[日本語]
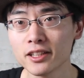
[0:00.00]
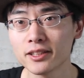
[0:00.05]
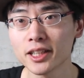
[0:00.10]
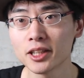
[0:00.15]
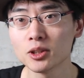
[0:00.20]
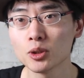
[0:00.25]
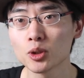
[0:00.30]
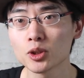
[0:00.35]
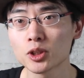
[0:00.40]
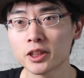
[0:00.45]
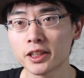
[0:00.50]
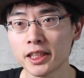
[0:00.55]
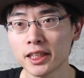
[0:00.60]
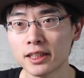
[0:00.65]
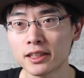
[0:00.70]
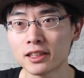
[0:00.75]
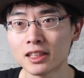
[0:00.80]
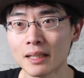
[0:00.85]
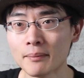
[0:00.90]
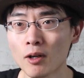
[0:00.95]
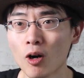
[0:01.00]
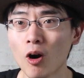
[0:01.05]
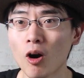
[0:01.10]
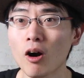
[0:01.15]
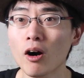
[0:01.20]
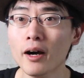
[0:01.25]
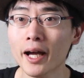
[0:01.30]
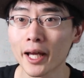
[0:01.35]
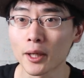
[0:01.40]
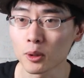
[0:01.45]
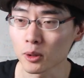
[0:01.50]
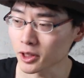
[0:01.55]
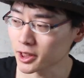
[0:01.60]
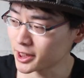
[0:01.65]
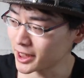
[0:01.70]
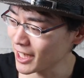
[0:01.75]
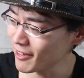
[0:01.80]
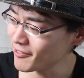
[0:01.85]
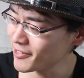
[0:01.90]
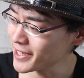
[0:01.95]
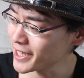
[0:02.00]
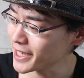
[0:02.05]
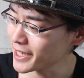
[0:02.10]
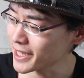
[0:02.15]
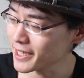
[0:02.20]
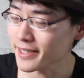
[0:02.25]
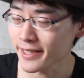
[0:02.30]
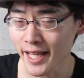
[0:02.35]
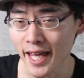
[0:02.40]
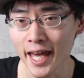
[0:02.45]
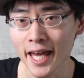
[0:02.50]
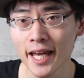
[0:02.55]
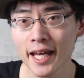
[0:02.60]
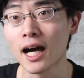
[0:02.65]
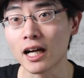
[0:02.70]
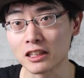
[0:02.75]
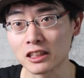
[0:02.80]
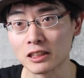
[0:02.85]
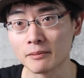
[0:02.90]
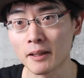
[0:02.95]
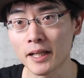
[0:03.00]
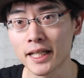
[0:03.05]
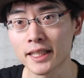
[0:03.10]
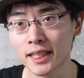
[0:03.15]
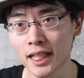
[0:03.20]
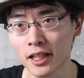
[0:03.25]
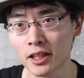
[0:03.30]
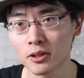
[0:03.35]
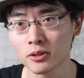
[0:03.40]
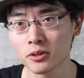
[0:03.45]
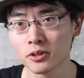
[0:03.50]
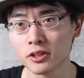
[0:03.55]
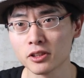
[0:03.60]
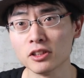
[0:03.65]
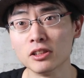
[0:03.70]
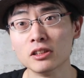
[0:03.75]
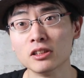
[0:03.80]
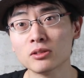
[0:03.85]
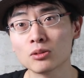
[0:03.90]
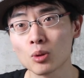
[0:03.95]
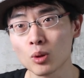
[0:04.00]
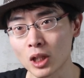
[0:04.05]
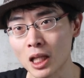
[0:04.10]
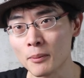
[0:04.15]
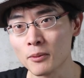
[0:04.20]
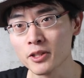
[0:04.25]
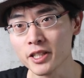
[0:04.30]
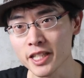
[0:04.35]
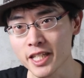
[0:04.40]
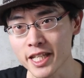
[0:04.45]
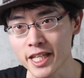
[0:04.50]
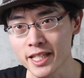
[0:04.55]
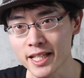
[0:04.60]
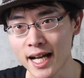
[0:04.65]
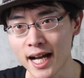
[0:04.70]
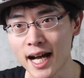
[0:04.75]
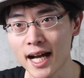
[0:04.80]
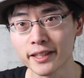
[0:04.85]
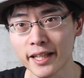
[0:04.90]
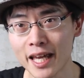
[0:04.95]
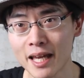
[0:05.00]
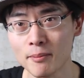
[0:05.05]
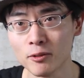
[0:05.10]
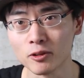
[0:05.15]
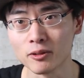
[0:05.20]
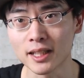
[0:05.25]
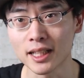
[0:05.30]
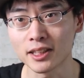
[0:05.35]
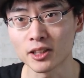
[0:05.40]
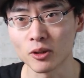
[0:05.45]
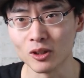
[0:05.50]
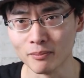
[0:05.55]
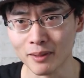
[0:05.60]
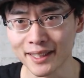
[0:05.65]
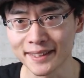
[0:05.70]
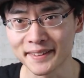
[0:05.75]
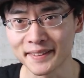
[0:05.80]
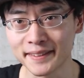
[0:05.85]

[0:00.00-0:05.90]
Nintendo Switch でも、えー、このシェフィーですね、発売されたという、とても人気なゲームとなっておりま